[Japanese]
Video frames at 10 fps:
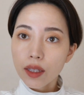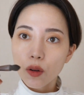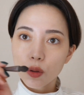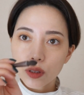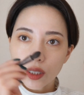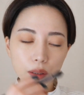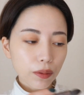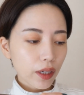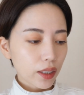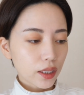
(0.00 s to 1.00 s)
で同じ
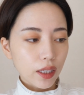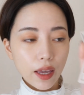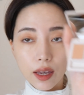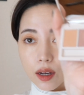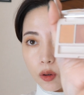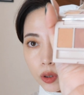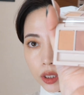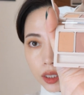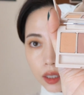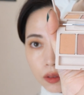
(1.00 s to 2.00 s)
ブラシでこちら